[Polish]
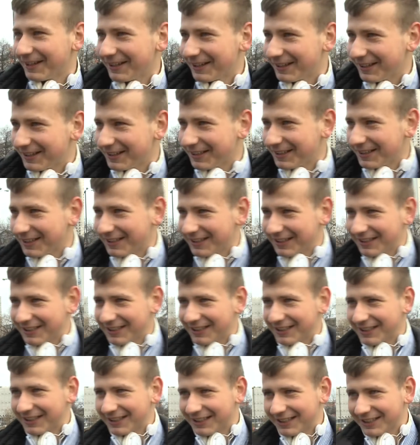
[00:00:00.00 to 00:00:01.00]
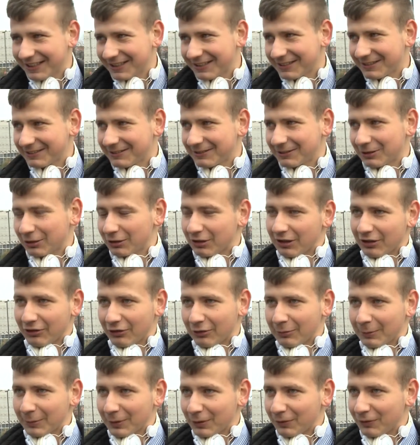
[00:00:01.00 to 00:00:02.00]
Kto teraz jest prezydentem? No teraz
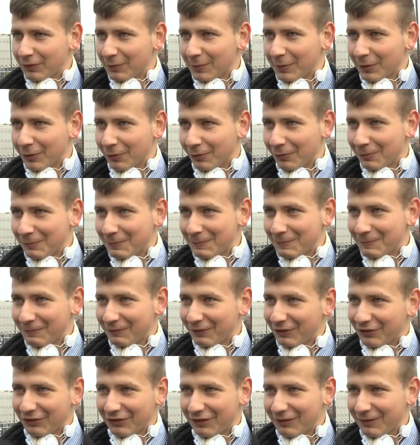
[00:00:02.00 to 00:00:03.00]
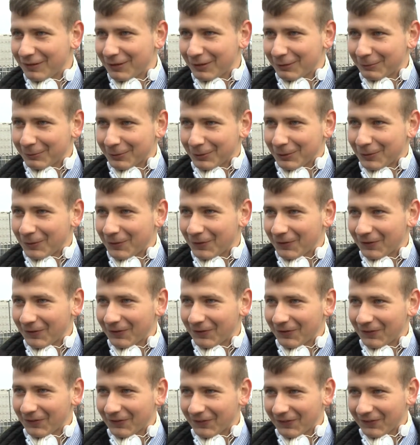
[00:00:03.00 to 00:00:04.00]
są będą wybory, więc nie wiadomo.
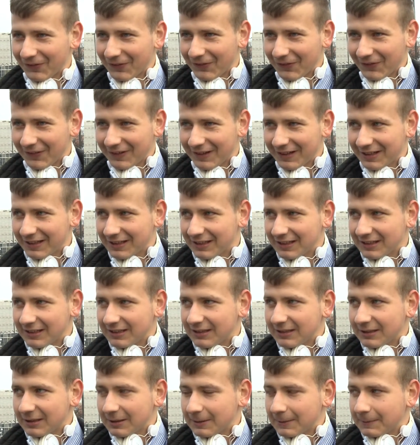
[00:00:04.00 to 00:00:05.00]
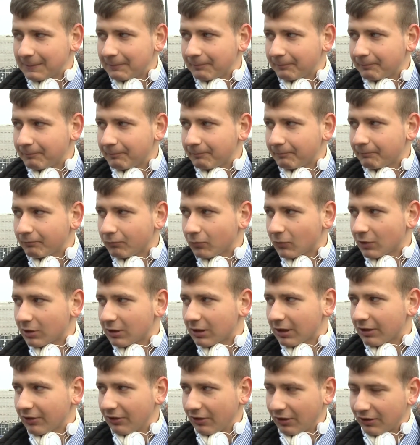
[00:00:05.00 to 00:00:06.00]
Teraz kto jest? No
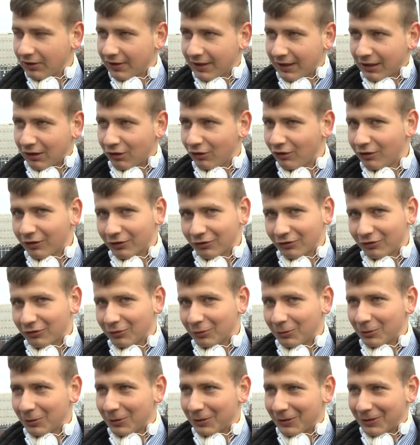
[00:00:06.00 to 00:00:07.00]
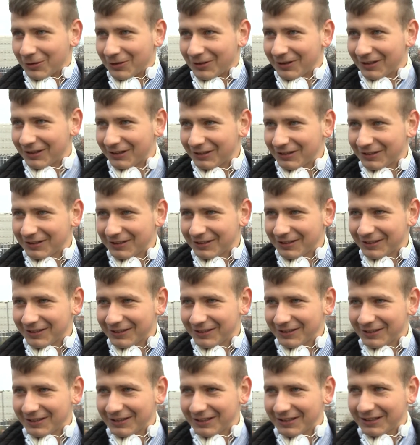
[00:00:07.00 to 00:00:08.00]
teraz jest jakiś gościu. Czarnoskóry,
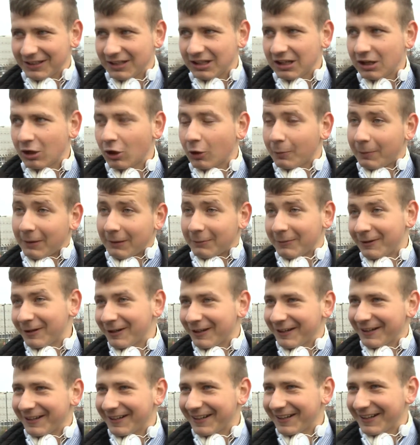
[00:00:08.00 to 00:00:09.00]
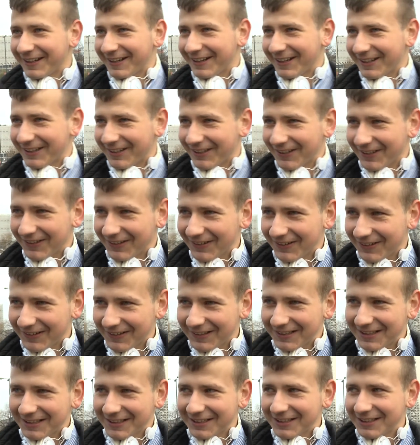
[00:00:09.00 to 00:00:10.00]
jak się nazywa? Obama. Na imię ma?
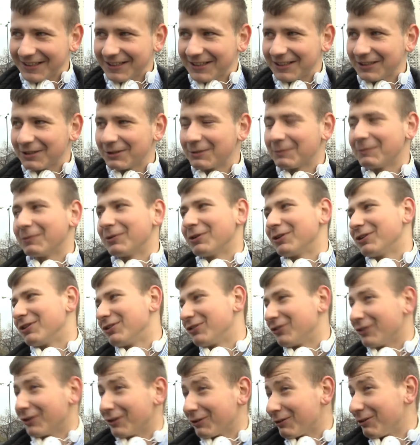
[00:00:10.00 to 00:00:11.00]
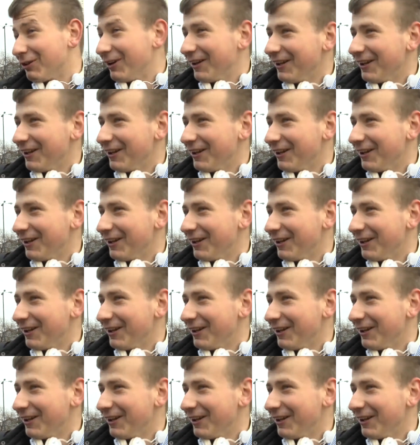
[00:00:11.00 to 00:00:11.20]
George?